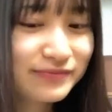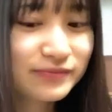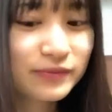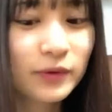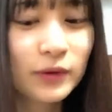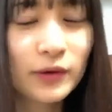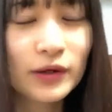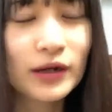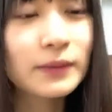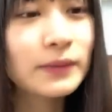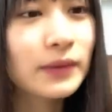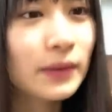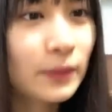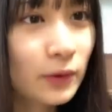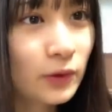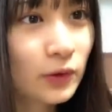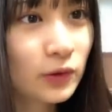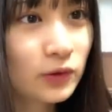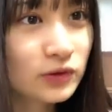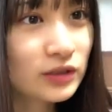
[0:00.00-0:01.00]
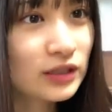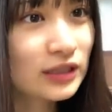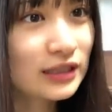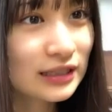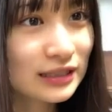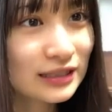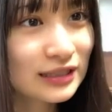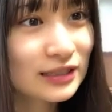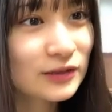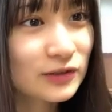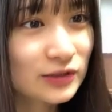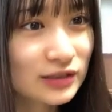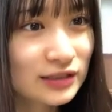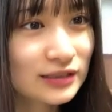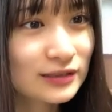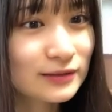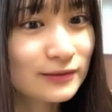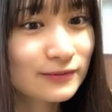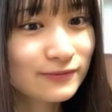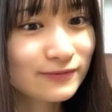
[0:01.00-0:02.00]
ドラマも録画できるし
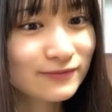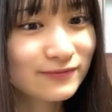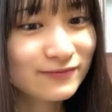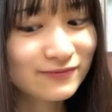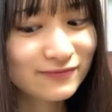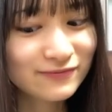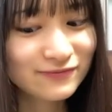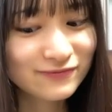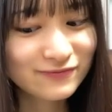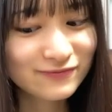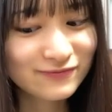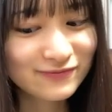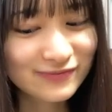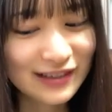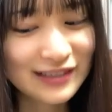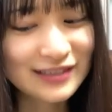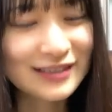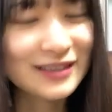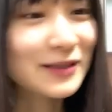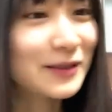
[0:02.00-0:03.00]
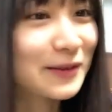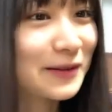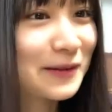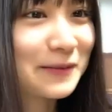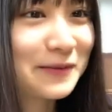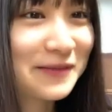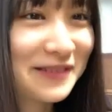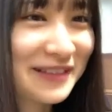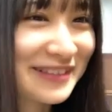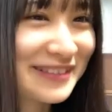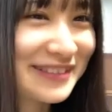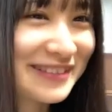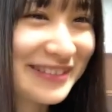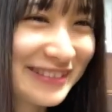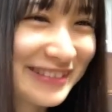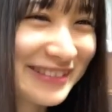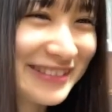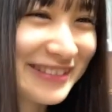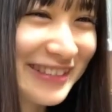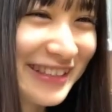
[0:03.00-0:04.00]
朝ドラも
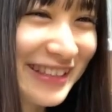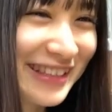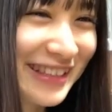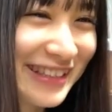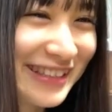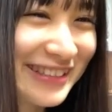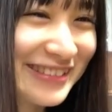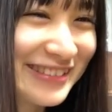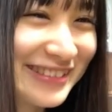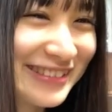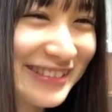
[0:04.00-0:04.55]
録画できるし